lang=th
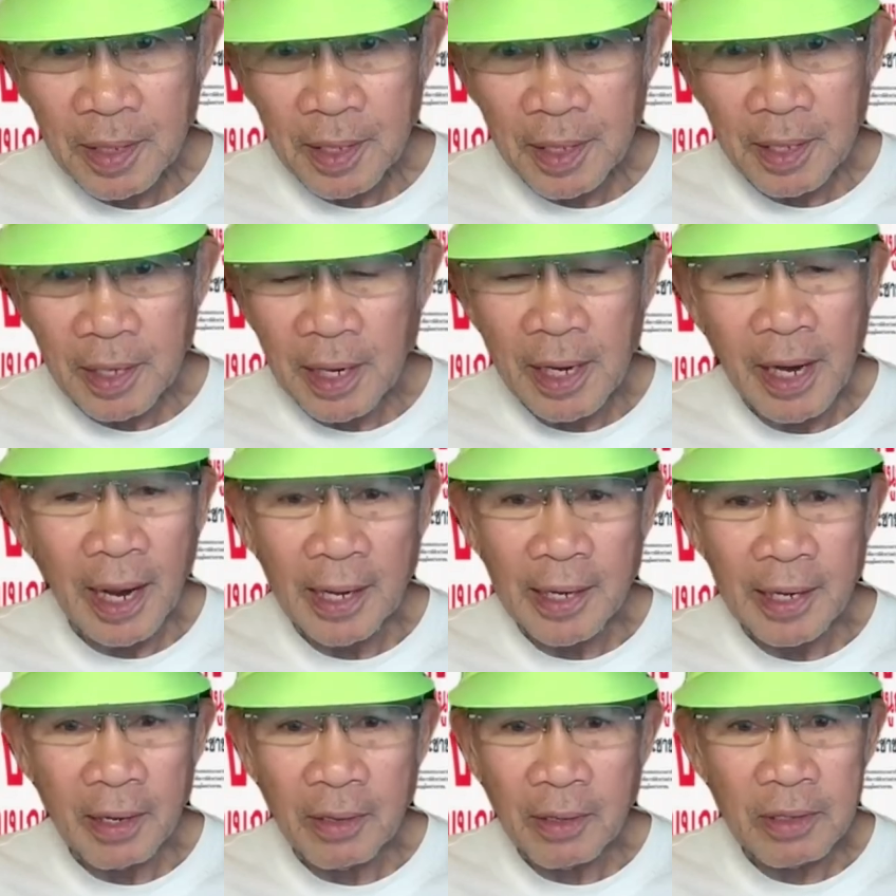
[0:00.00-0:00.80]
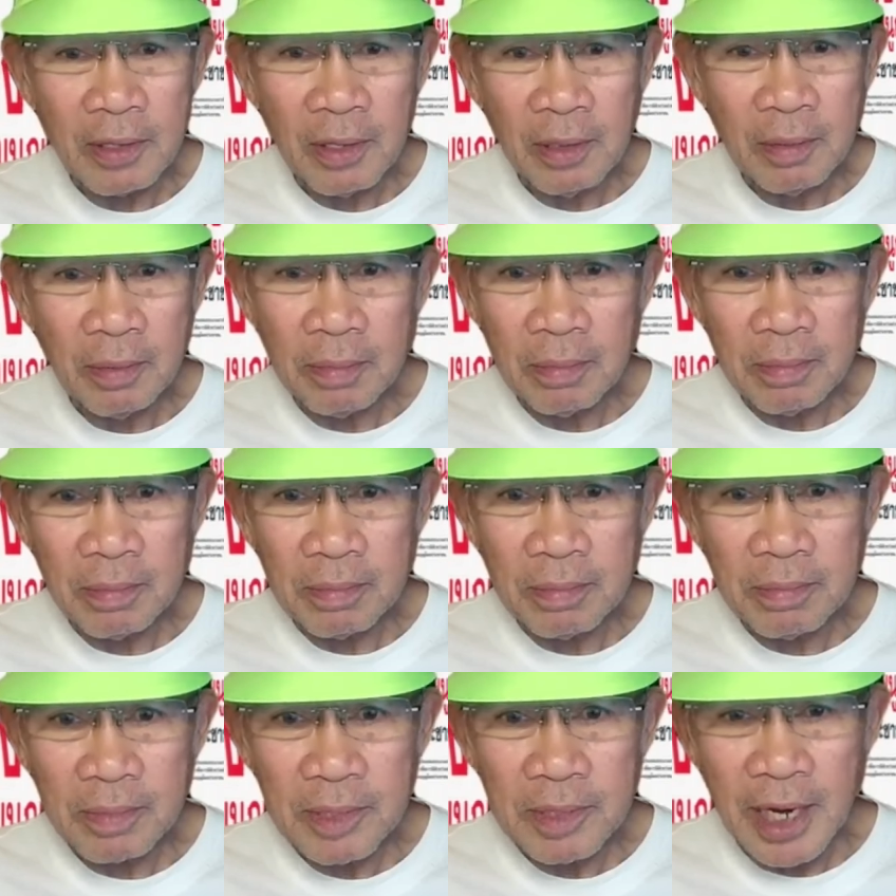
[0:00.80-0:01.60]
ที่ไหนๆเขาก็ต้อง
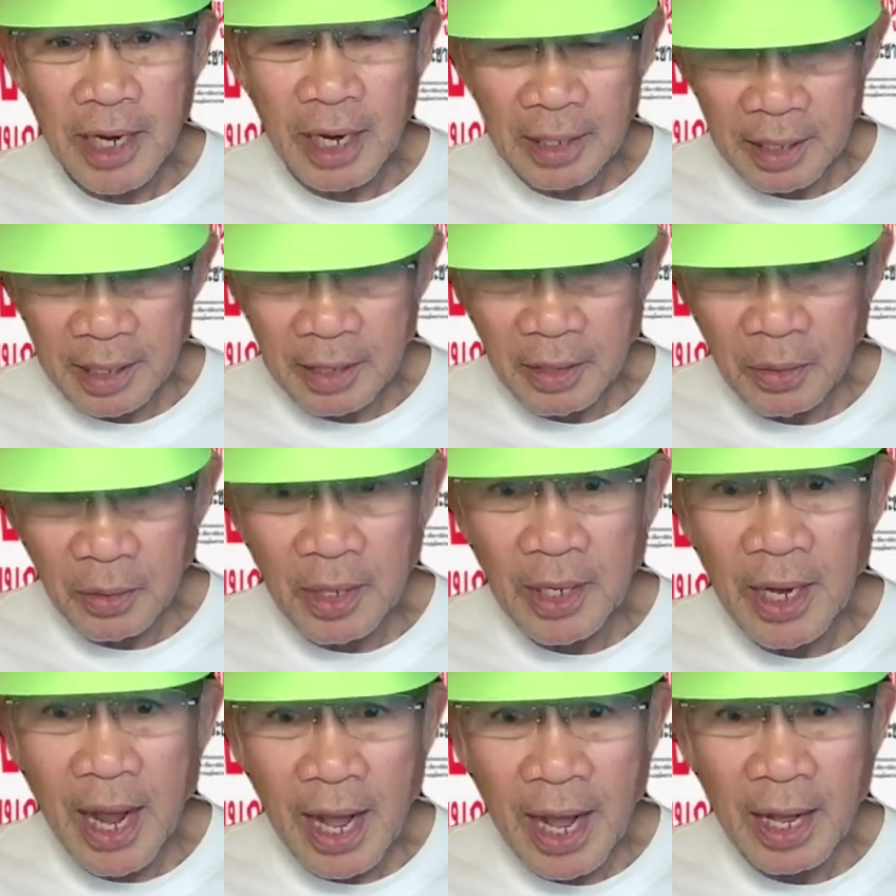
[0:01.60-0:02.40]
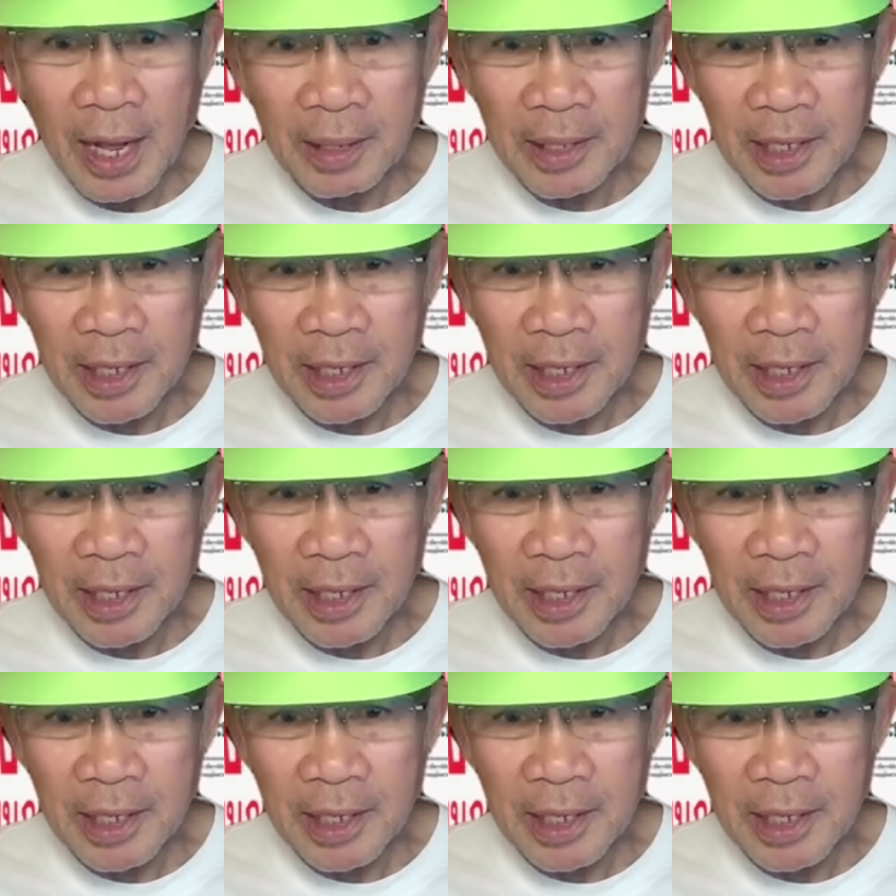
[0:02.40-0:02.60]
จ่ายเงินล่วงหน้า